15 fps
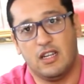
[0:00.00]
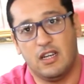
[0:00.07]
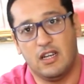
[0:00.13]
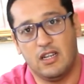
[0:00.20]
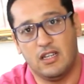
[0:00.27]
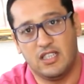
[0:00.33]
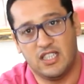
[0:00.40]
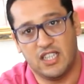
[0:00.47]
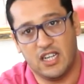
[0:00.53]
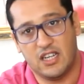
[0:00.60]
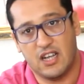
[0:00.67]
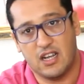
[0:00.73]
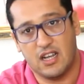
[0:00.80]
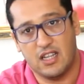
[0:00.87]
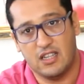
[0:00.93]

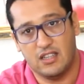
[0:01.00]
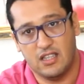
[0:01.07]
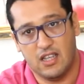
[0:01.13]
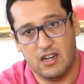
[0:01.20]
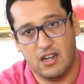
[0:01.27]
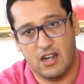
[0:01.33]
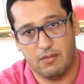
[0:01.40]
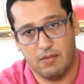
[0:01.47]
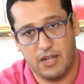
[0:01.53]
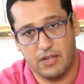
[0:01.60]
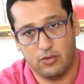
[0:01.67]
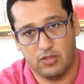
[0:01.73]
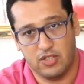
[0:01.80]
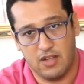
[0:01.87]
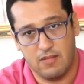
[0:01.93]
الاستحقاقات ديال 4
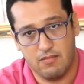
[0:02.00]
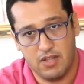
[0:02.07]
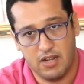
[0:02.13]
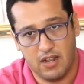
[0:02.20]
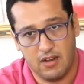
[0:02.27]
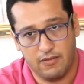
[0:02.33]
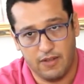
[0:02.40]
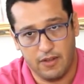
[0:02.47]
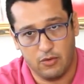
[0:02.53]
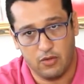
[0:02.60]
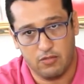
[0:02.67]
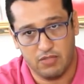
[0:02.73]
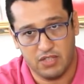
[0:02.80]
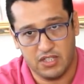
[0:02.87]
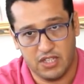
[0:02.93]
سبتمبر
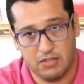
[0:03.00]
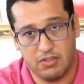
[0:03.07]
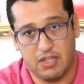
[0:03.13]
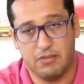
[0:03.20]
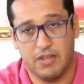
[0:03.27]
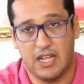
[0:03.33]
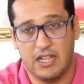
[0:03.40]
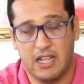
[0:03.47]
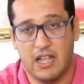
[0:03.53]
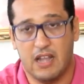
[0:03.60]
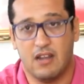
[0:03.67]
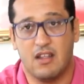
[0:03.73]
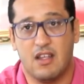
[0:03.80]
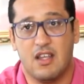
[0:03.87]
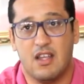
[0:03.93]
2015 بطبيعه
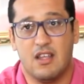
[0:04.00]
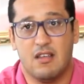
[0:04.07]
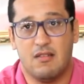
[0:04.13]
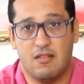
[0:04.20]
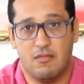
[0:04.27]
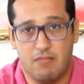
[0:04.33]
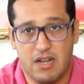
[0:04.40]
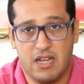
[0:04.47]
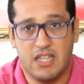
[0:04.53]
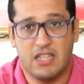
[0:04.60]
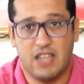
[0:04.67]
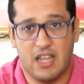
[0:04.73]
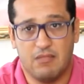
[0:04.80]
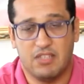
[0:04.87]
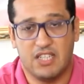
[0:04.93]
الحال من
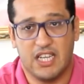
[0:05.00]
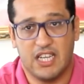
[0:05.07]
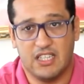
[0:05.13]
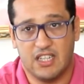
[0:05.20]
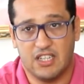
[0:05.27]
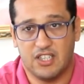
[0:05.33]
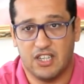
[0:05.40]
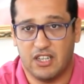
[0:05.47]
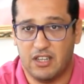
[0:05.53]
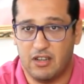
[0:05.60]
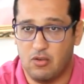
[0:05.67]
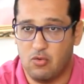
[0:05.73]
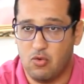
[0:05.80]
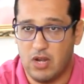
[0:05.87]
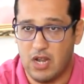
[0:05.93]
يدعم سعيدة
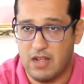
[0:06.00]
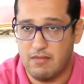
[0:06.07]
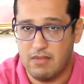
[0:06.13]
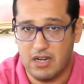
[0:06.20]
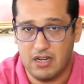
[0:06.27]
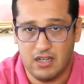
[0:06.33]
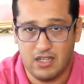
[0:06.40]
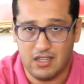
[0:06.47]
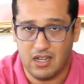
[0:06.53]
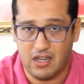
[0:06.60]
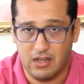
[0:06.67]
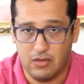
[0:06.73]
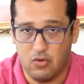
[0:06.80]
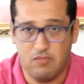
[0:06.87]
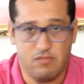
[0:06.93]
شاكر هو العمل
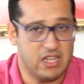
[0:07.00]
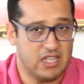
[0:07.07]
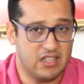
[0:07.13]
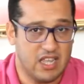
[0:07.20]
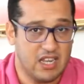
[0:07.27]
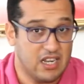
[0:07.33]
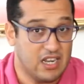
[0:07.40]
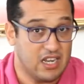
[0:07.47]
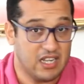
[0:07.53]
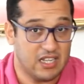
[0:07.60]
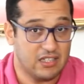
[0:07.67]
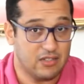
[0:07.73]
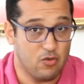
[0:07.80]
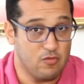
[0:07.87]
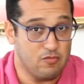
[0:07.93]
النضالي والميداني اللي
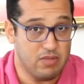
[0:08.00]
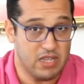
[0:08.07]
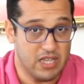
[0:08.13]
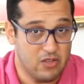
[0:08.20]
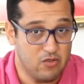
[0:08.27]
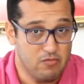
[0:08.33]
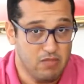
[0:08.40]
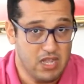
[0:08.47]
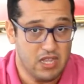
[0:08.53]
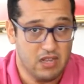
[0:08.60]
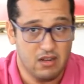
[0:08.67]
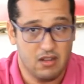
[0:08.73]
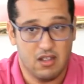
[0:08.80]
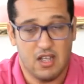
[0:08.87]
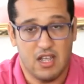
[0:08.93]
كتقوم به
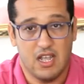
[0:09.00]
يوميا